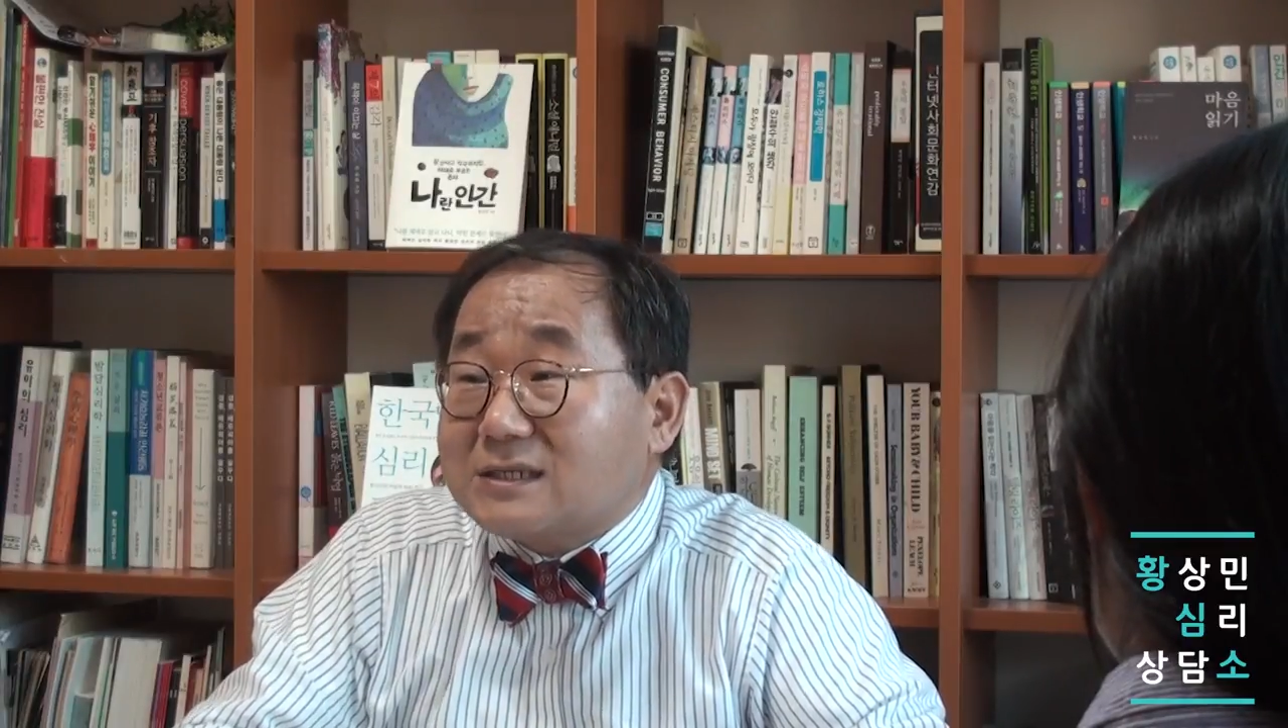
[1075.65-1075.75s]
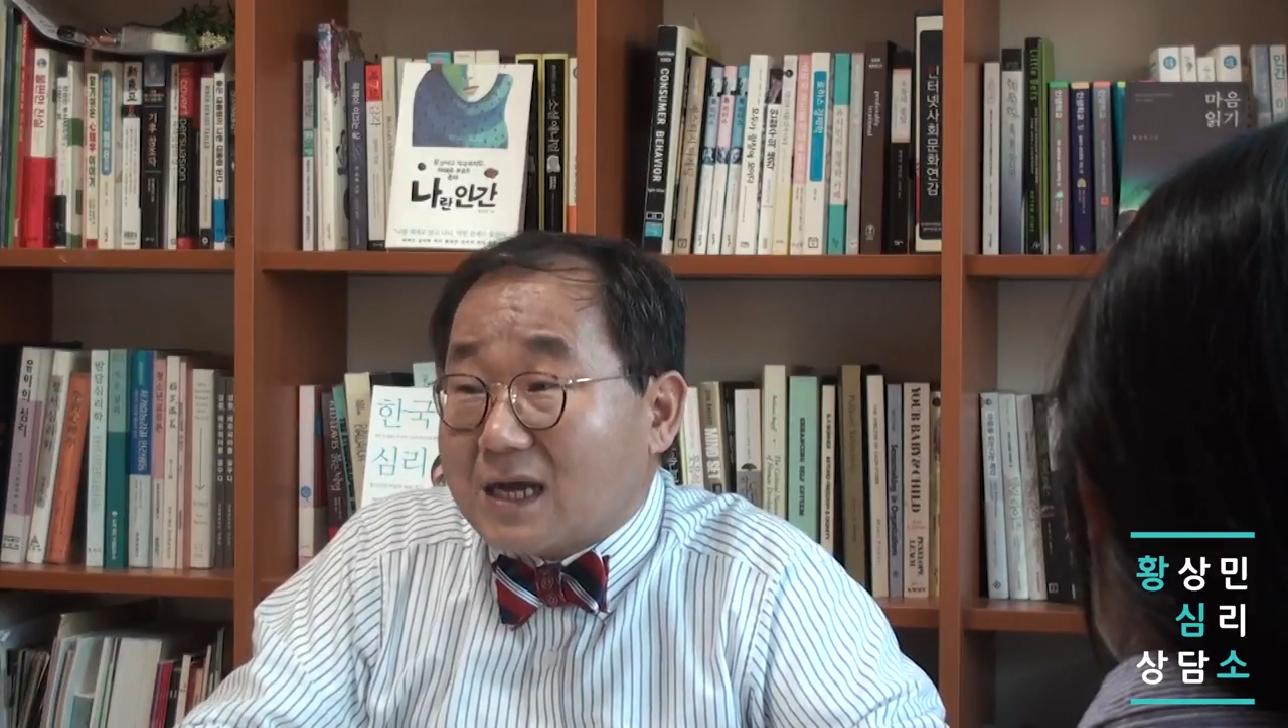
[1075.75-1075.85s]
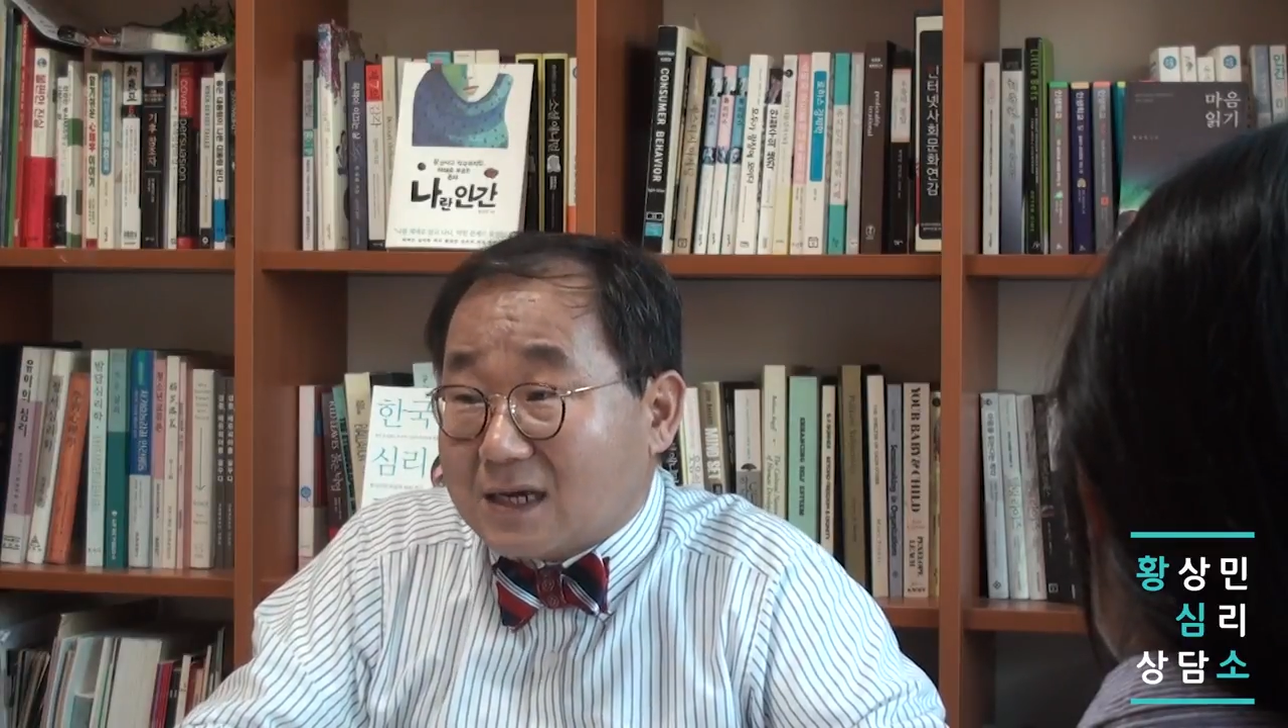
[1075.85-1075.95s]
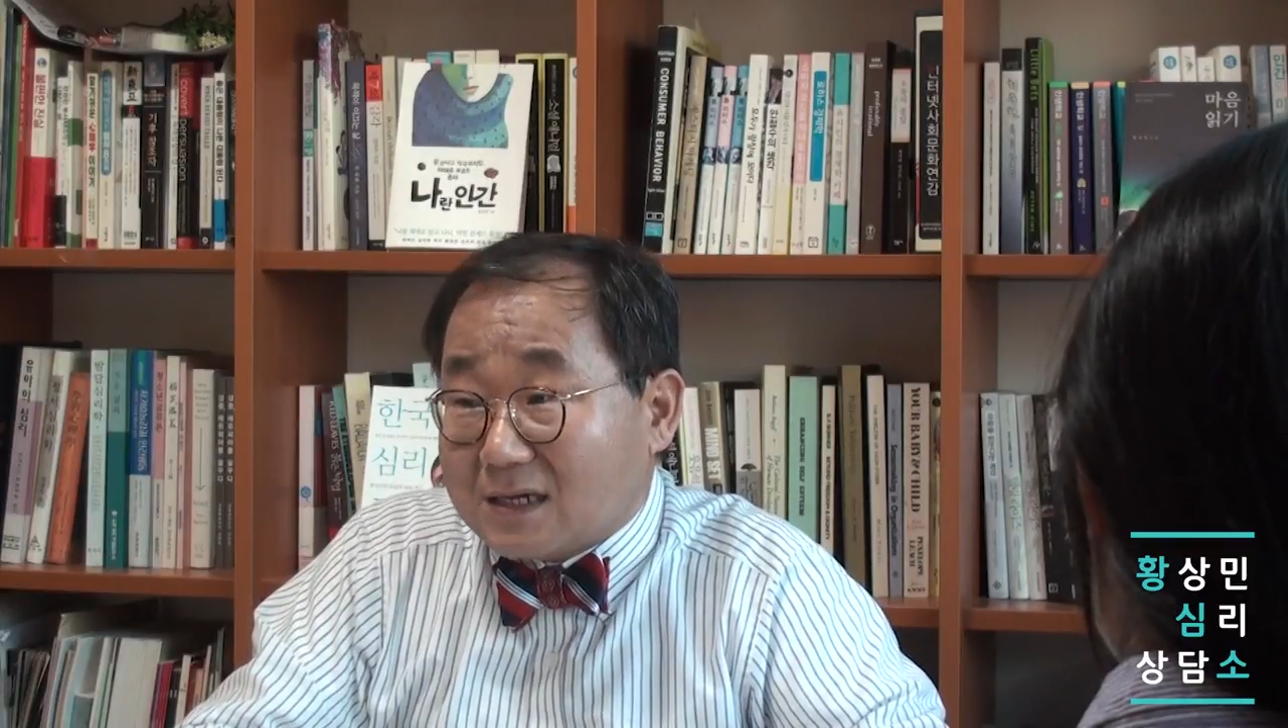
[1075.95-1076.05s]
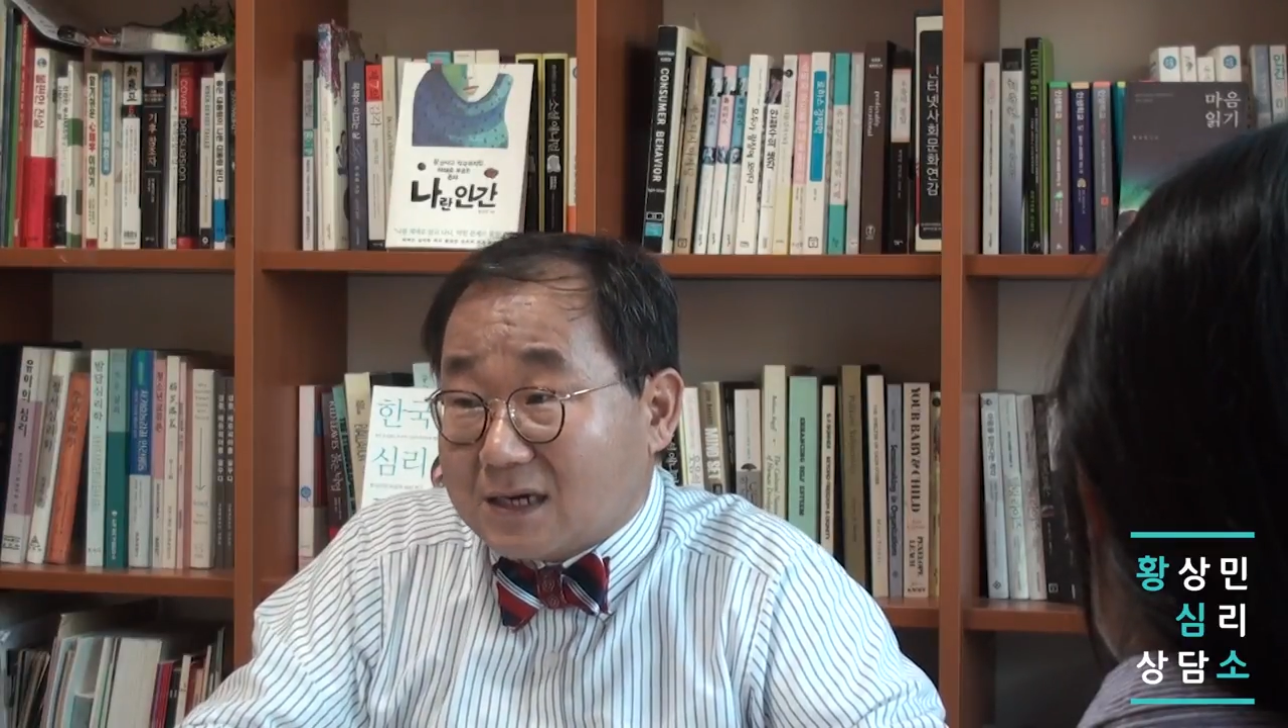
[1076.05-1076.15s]

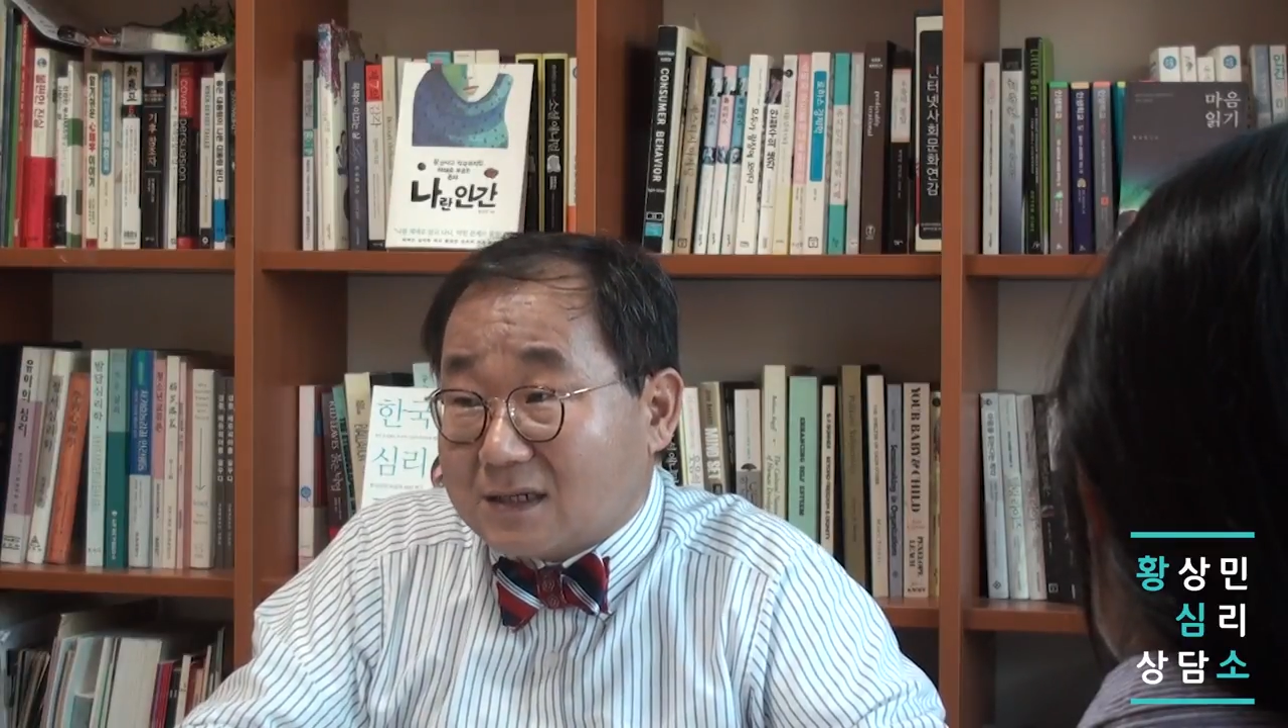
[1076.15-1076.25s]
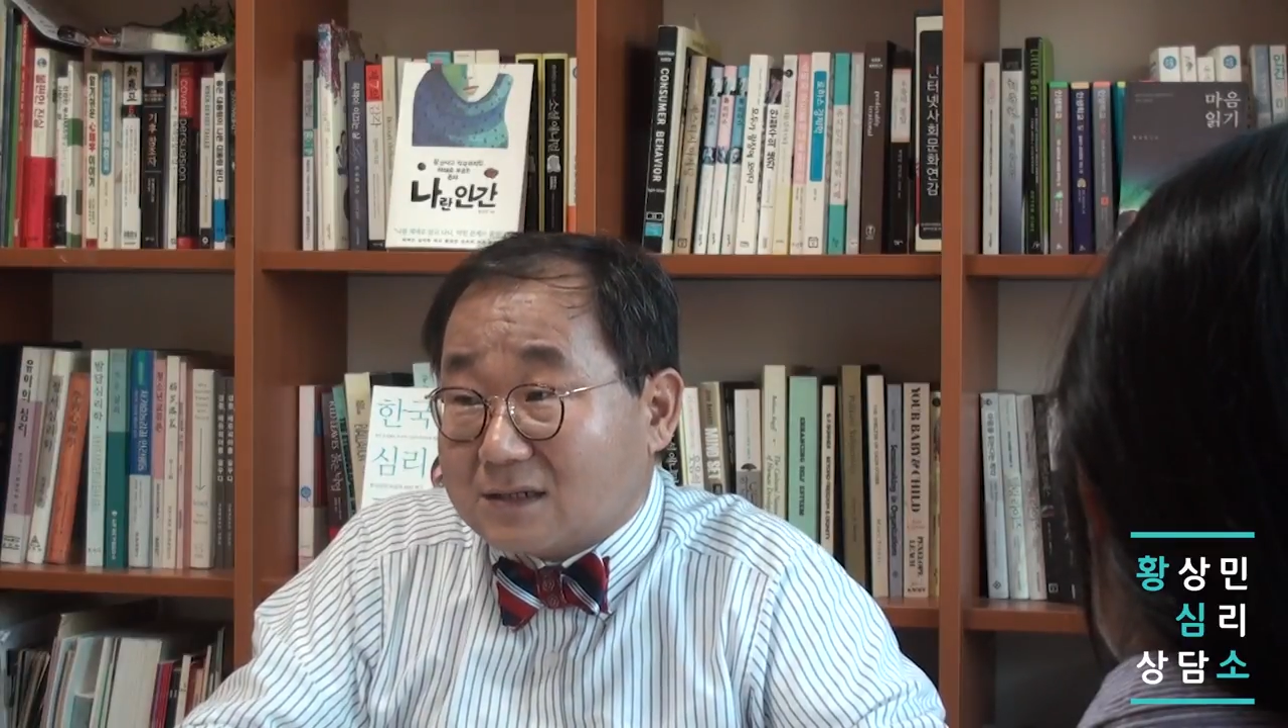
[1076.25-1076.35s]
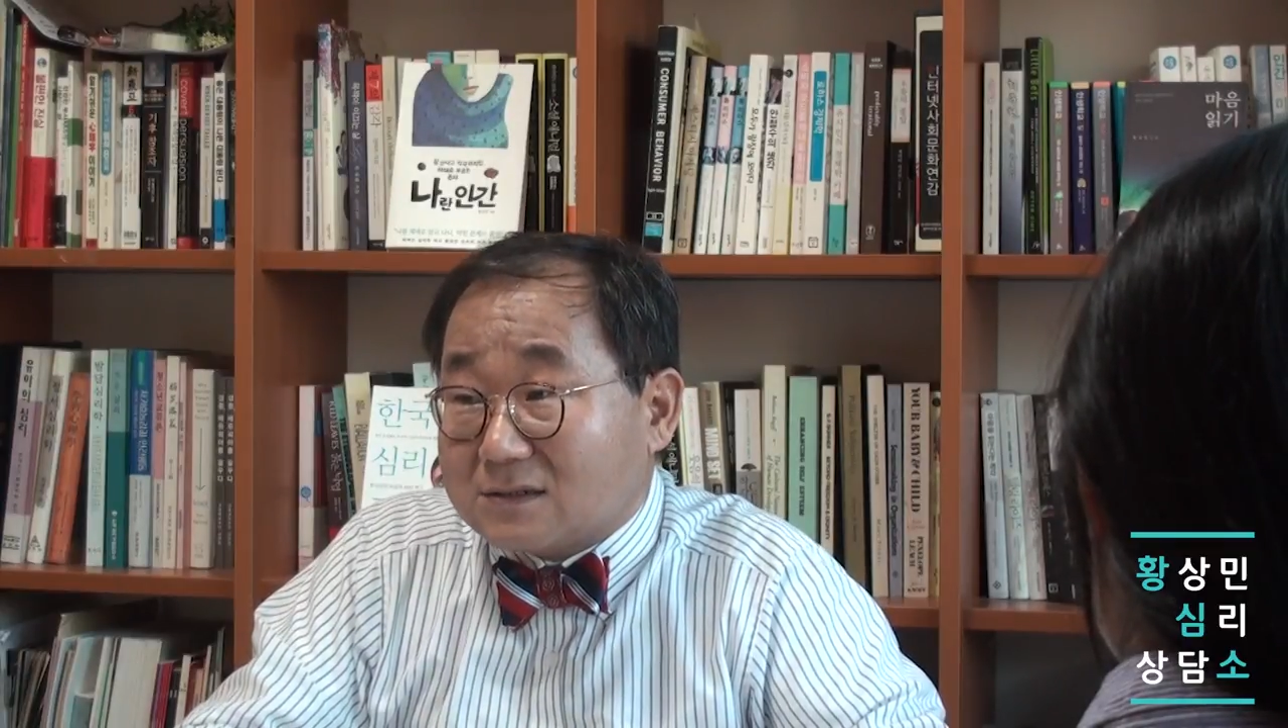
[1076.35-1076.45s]
상황이라는